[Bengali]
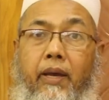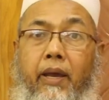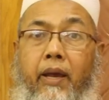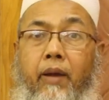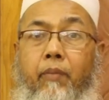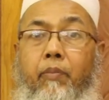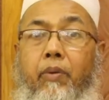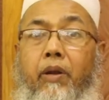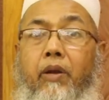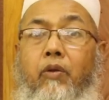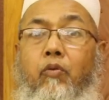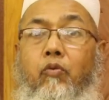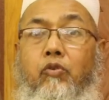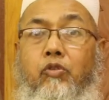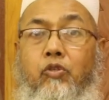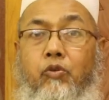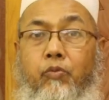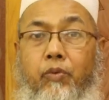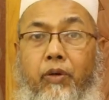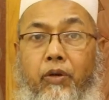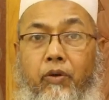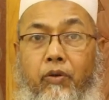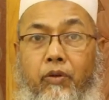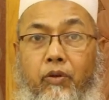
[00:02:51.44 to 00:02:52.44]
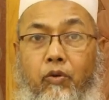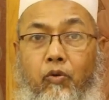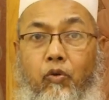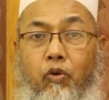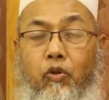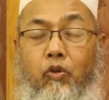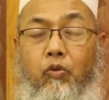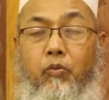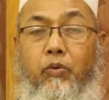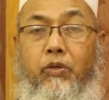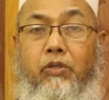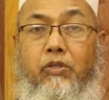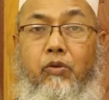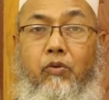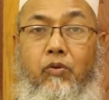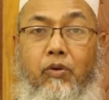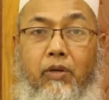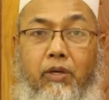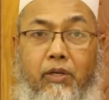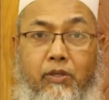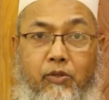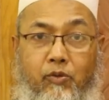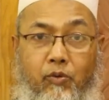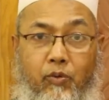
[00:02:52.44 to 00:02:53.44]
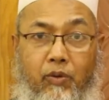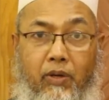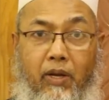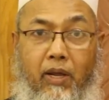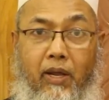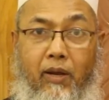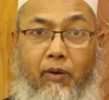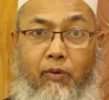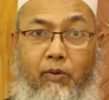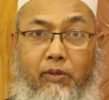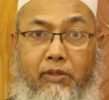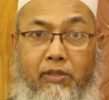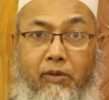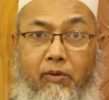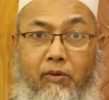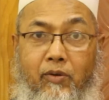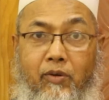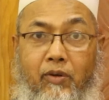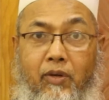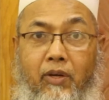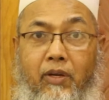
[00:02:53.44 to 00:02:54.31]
একবার কোনো সময় হয়তো গত বছর ওনার চোখ লাল হয়েছিল